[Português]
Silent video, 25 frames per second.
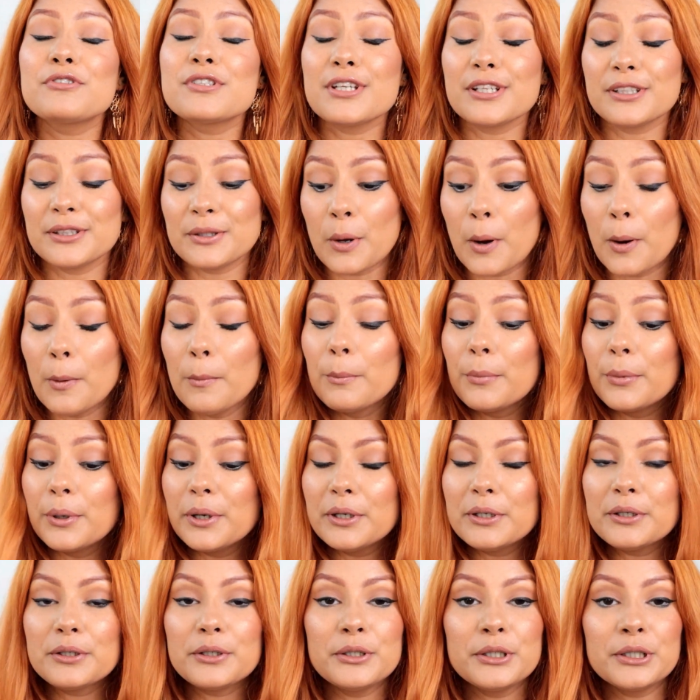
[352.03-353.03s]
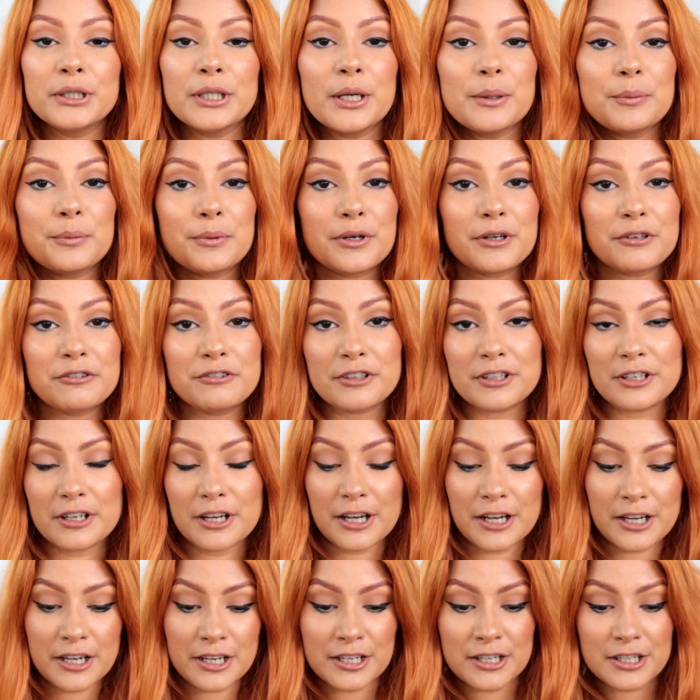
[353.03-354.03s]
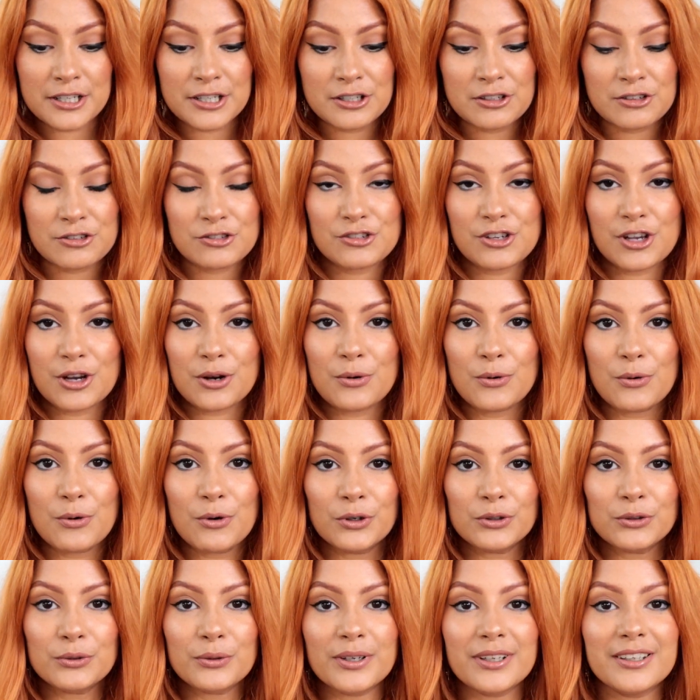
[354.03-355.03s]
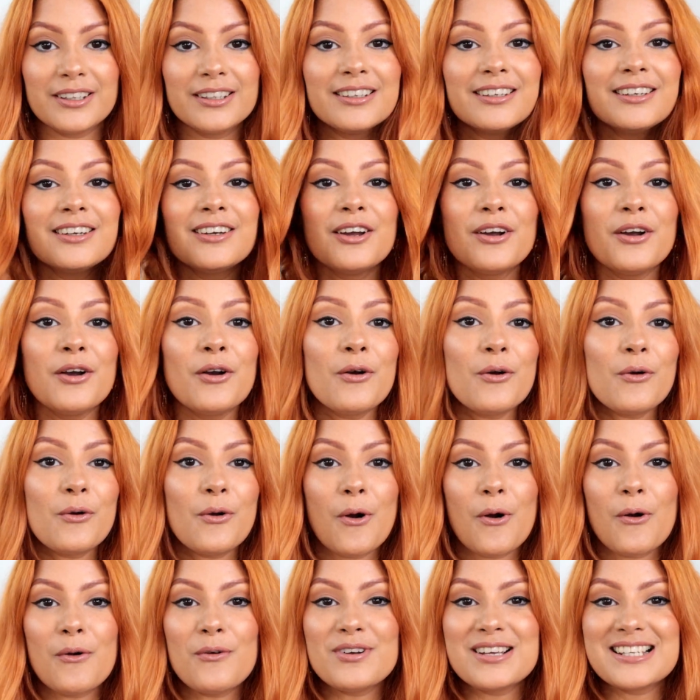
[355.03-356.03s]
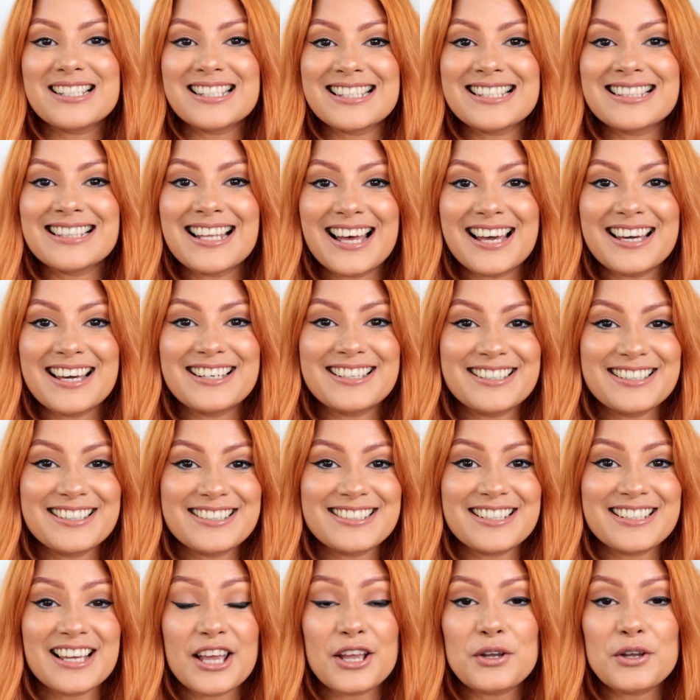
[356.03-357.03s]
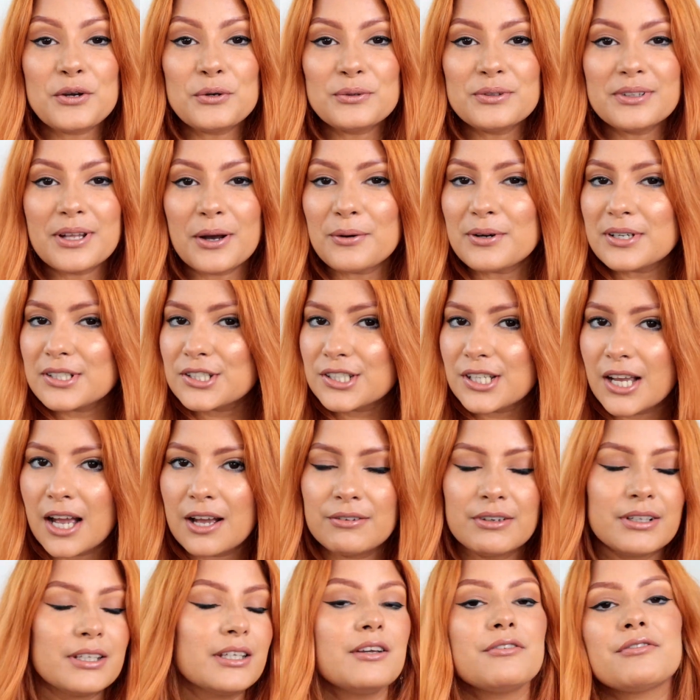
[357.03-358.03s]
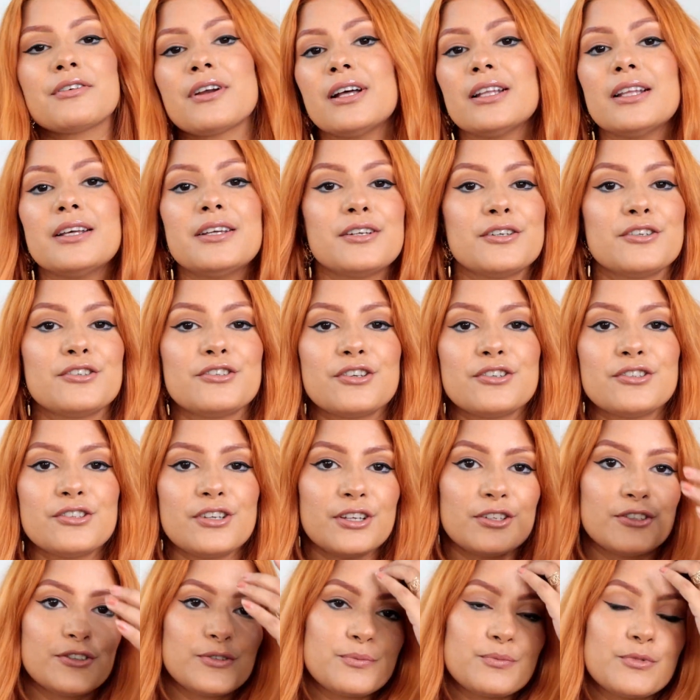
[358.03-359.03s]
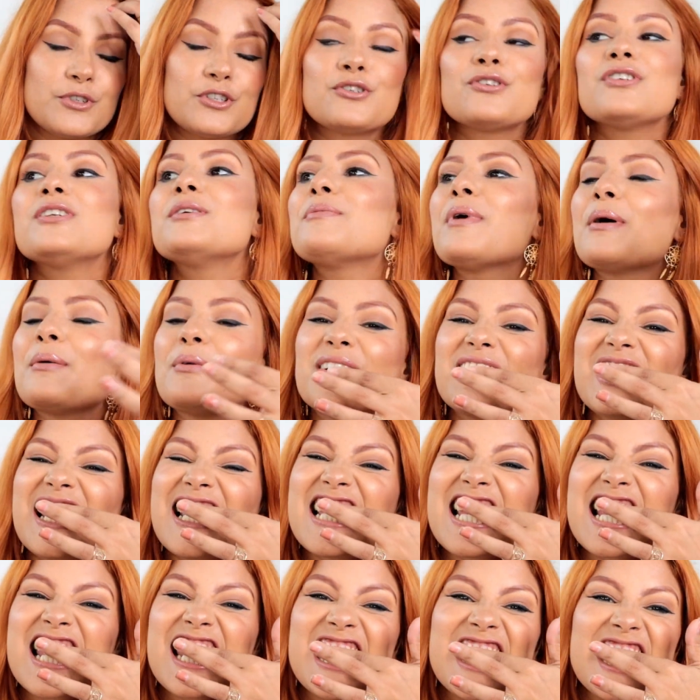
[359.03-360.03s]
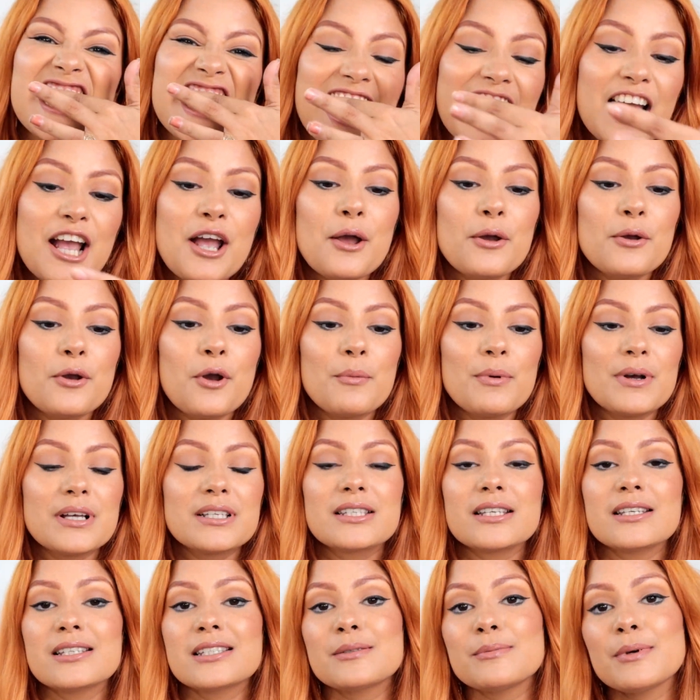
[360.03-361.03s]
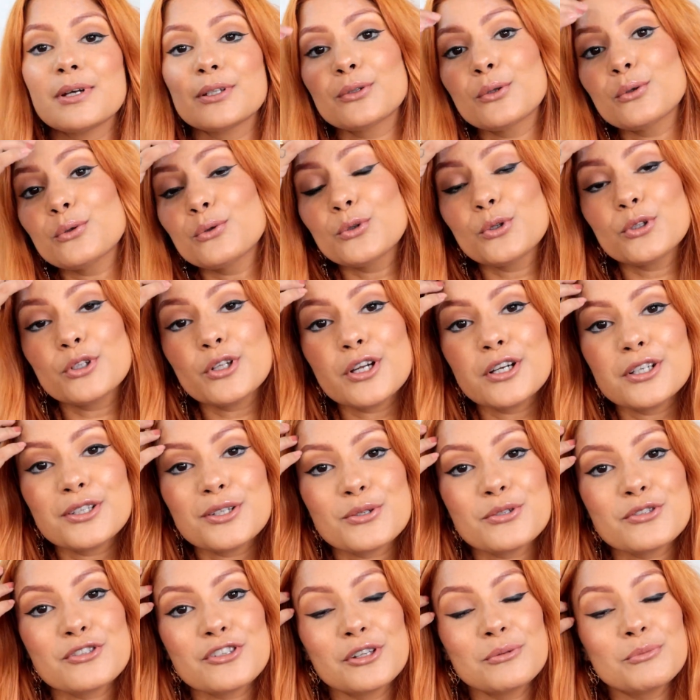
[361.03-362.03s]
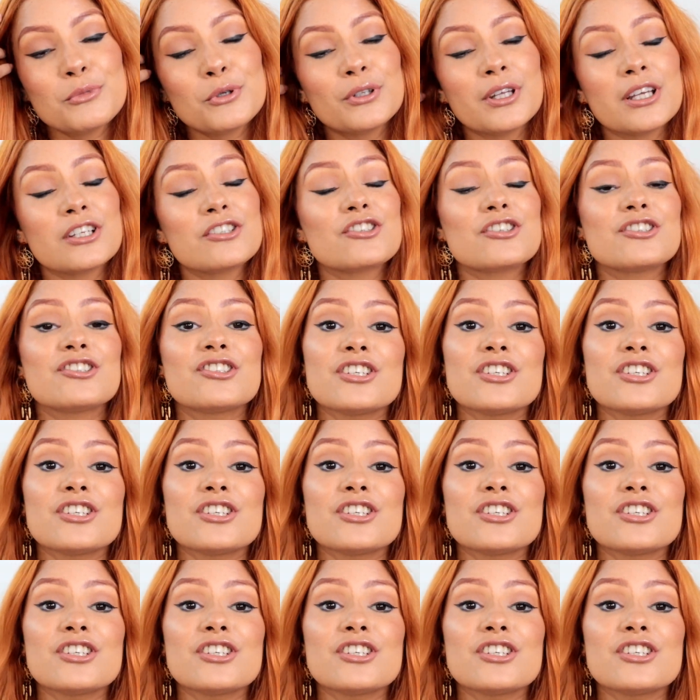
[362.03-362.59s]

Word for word: Fiz até uma make, né, pra ficar de acordo aí com esse laranja. Eu não achava que ia ficar laranja, gente. Deixa eu limpar meu dente aqui. Eu passei esse batom, toda hora tá sujando meu dente.